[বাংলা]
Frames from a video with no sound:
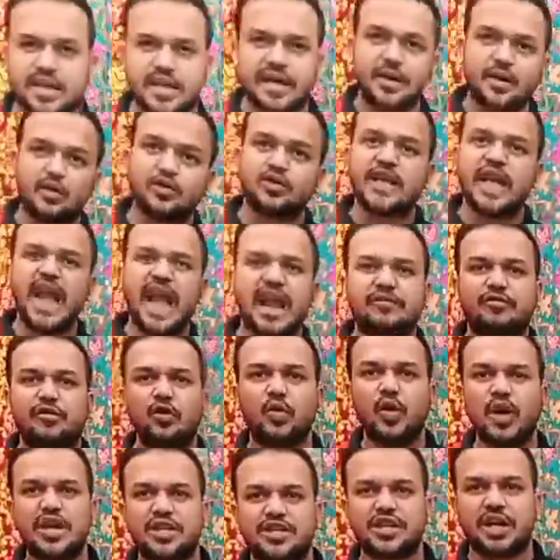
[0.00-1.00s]
টাকা এটা হচ্ছে এক
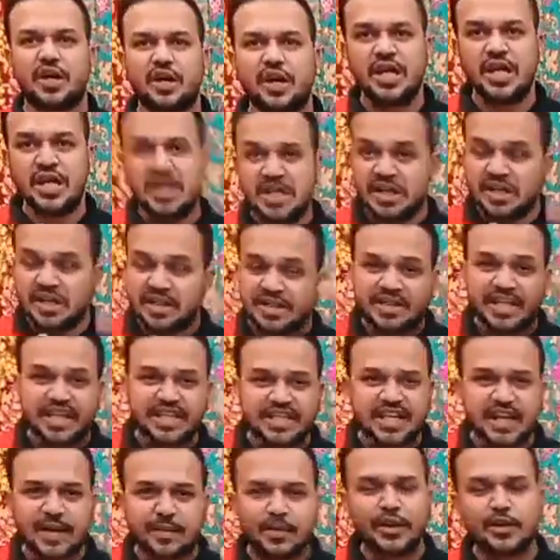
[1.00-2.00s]
ফুল উলের সাল দেশ
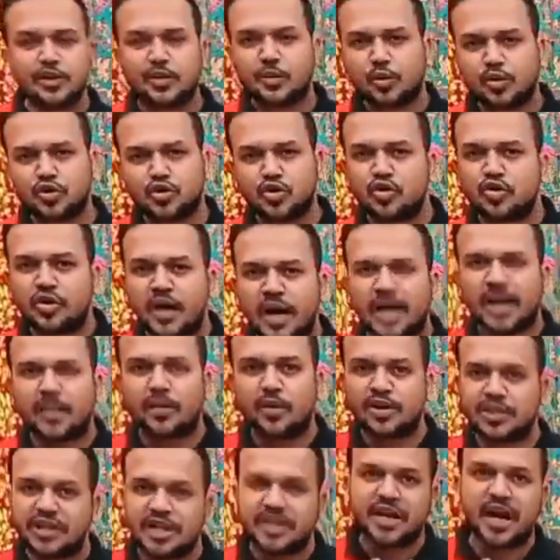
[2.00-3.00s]
গ্রামে কিন্তু প্রচন্ড ঠান্ডা
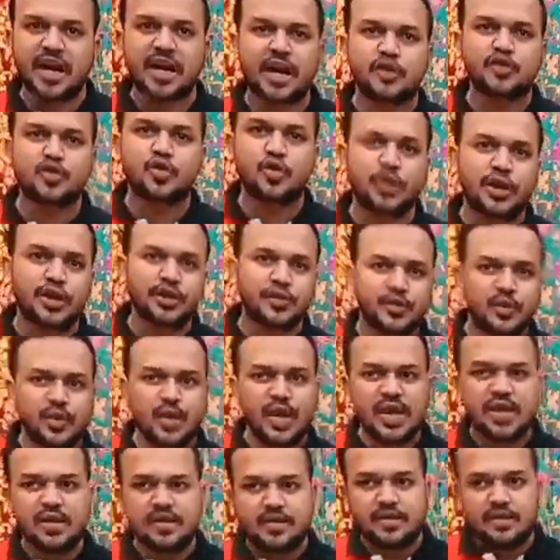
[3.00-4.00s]
পড়ে সেই ঠান্ডার জন্য কিন্তু
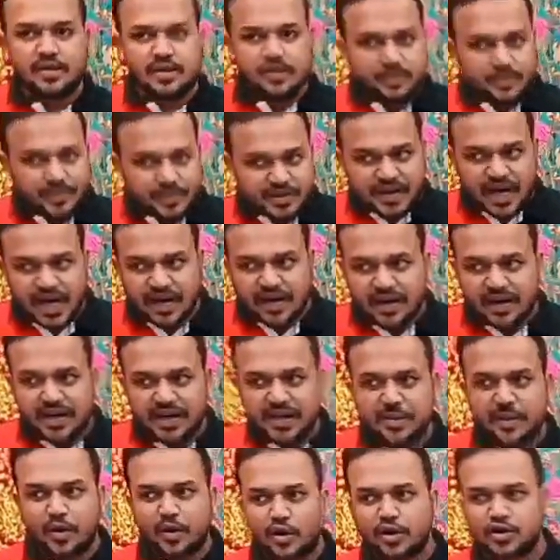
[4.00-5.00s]
ঠান্ডা
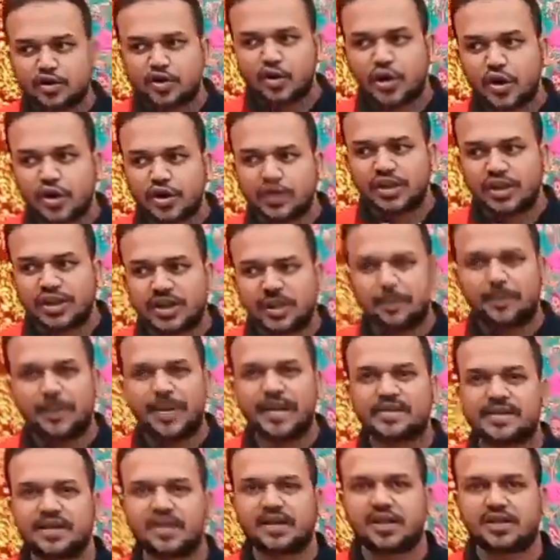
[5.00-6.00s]
নিবারণের জন্য কিন্তু এটা
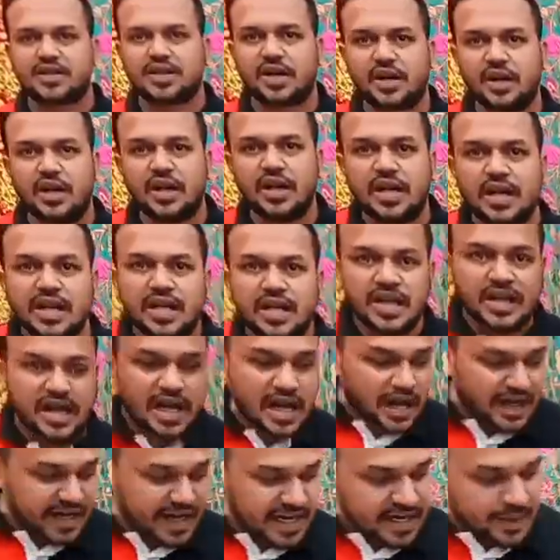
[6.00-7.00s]
বেস্ট একটা সাল
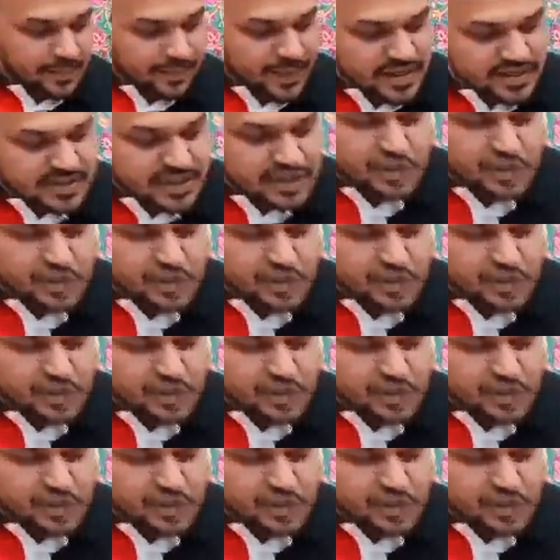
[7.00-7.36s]
জি এটা প্রায়